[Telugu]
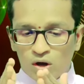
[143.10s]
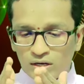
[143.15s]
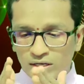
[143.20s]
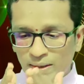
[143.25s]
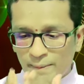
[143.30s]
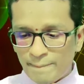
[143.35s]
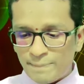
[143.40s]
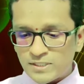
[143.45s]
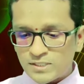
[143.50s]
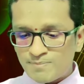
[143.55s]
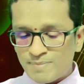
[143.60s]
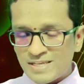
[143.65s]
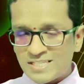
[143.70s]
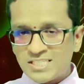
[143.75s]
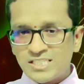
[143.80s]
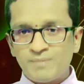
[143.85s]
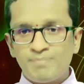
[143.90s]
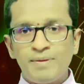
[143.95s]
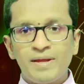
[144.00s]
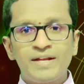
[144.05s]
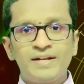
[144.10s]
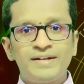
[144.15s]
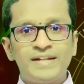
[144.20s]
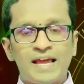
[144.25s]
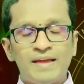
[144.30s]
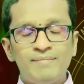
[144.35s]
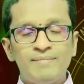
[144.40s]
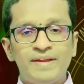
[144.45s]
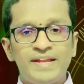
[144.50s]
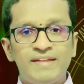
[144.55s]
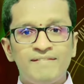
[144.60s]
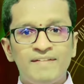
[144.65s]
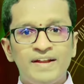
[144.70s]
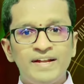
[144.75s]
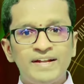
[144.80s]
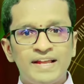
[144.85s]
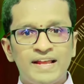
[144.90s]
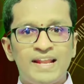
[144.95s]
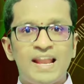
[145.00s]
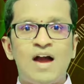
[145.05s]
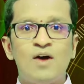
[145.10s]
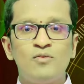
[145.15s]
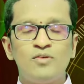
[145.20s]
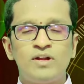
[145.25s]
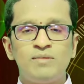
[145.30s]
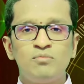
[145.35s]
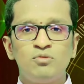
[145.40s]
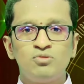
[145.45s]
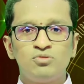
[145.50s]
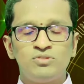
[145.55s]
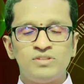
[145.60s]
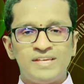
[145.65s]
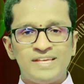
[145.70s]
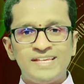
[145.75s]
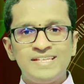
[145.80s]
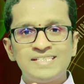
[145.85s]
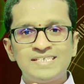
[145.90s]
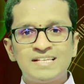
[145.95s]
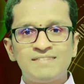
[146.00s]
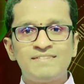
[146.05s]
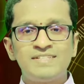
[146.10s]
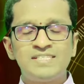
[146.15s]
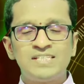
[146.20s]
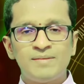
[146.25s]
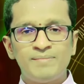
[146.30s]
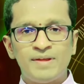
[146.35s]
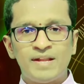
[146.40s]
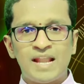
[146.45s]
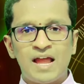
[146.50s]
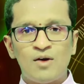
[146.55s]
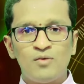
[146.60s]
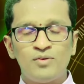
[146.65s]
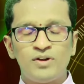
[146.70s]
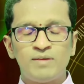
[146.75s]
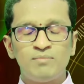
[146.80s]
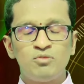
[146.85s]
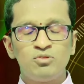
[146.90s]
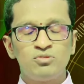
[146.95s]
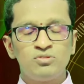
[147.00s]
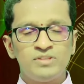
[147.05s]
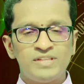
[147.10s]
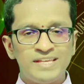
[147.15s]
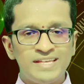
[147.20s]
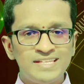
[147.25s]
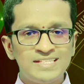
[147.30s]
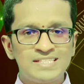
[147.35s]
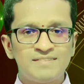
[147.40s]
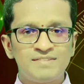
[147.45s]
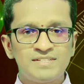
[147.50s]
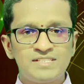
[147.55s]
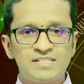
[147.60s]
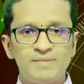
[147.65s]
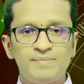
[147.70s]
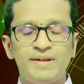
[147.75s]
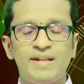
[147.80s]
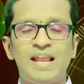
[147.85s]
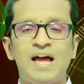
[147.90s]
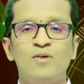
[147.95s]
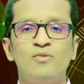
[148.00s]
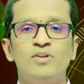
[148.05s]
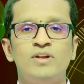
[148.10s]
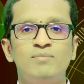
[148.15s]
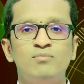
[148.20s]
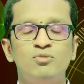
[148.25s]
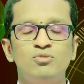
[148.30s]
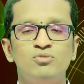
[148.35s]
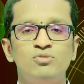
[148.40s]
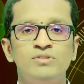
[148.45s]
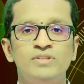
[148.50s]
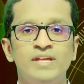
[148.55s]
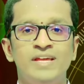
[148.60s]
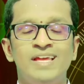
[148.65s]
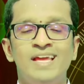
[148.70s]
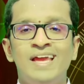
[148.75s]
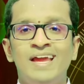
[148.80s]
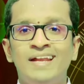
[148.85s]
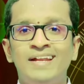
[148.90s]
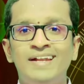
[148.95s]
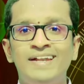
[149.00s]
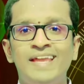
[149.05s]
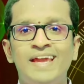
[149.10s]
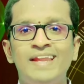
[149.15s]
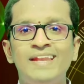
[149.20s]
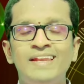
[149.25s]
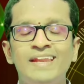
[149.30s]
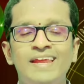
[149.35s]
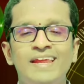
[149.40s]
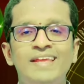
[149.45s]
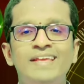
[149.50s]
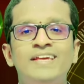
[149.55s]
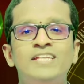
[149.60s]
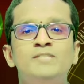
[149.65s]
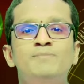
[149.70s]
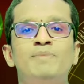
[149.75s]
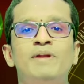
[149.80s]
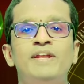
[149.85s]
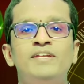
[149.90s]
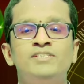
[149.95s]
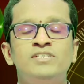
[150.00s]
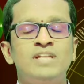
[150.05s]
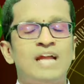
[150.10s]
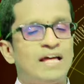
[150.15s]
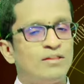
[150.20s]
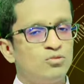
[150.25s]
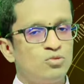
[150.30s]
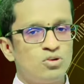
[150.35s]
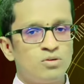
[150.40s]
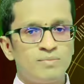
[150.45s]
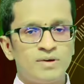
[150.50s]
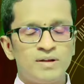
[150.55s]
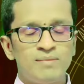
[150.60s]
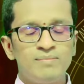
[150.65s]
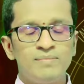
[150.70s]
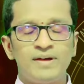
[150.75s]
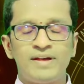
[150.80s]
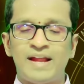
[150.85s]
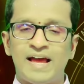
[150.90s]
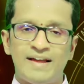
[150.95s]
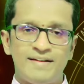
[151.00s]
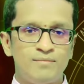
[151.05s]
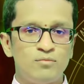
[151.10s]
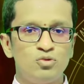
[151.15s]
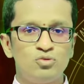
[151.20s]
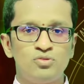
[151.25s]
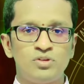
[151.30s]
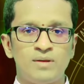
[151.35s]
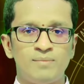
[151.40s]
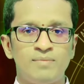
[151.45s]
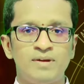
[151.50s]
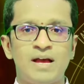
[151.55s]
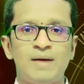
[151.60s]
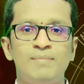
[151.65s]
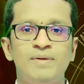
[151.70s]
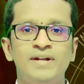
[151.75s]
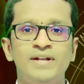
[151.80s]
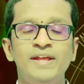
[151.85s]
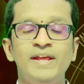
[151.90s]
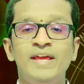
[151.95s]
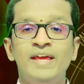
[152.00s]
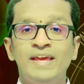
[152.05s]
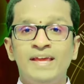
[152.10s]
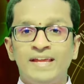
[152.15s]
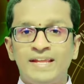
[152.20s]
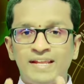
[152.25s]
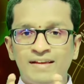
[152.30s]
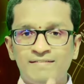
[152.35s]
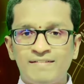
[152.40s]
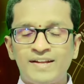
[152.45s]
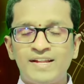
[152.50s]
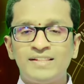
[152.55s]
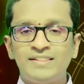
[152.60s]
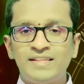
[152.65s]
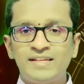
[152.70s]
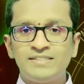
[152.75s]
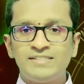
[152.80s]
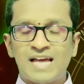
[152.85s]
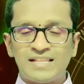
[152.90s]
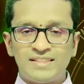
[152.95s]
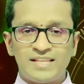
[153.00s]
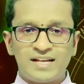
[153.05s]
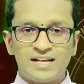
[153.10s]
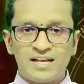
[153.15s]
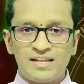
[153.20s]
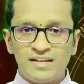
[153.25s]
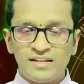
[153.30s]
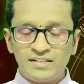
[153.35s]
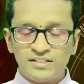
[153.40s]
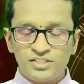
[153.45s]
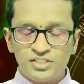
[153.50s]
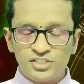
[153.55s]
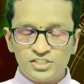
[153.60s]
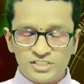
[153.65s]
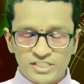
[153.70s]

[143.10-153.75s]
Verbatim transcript: ఒక్క స్పెసిఫిక్ టైం ఈవెంట్ ఎలా ఉండబోతుంది ఈ సంవత్సరం ఎలా ఉండబోతుంది ఈ సంవత్సరం ఎలా ఉండబోతుంది టెన్ ఇయర్స్ ప్రొడిక్షన్ అందులో మనం రాయబోతున్నాం కాబట్టి ఎవరైతే జాతకాన్ని